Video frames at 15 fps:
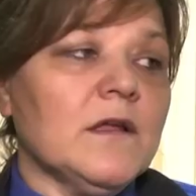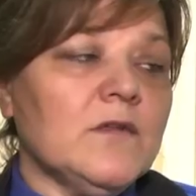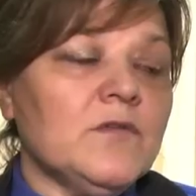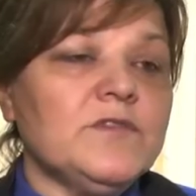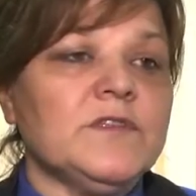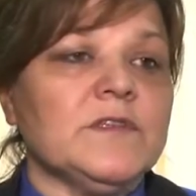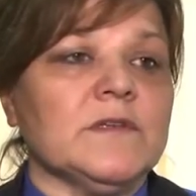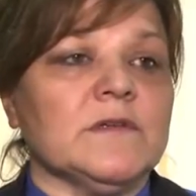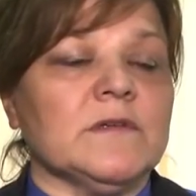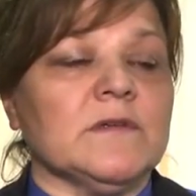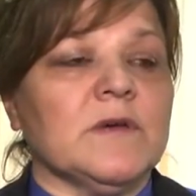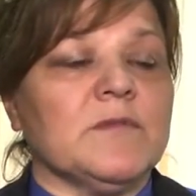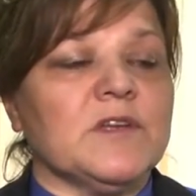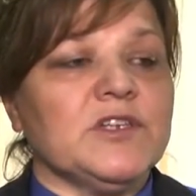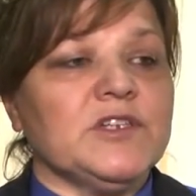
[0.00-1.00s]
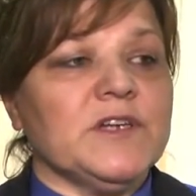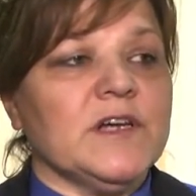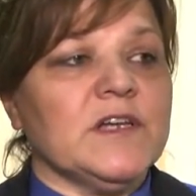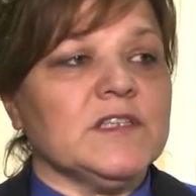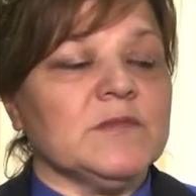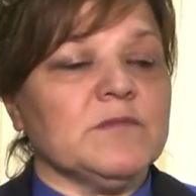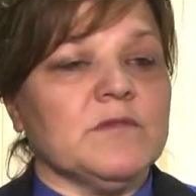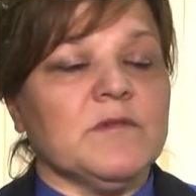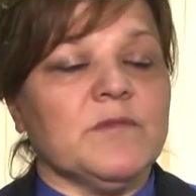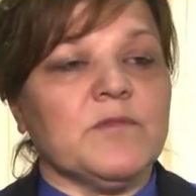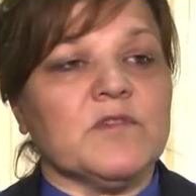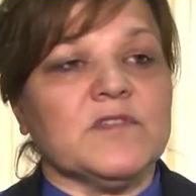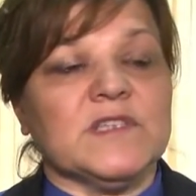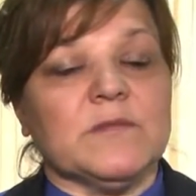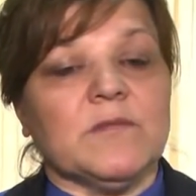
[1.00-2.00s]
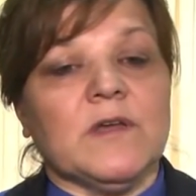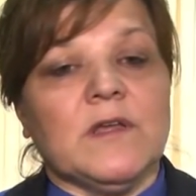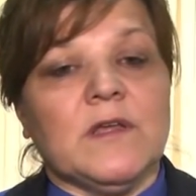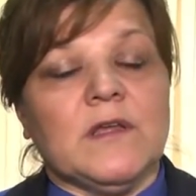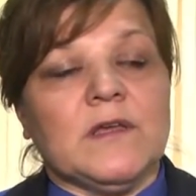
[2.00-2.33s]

Люди обращаются по вопросам